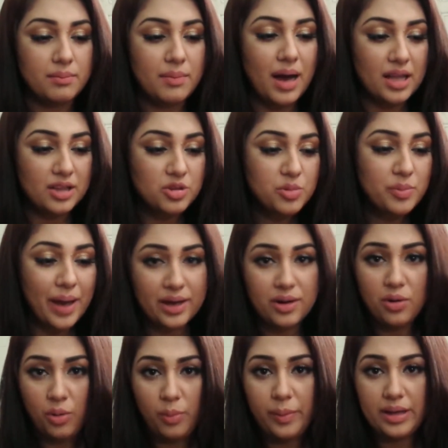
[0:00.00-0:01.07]

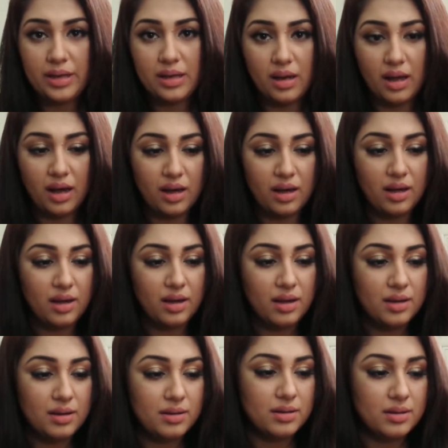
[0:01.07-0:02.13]
ডিসেম্বরের শীতের বিকেলে
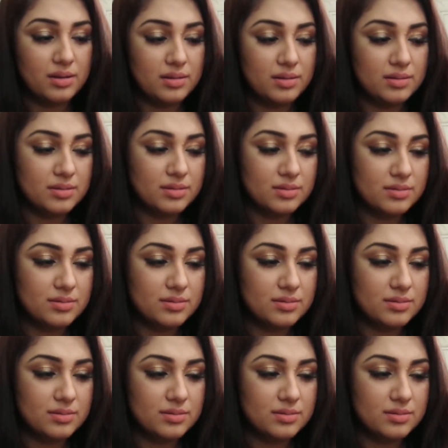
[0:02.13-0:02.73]
অপু বিশ্বাস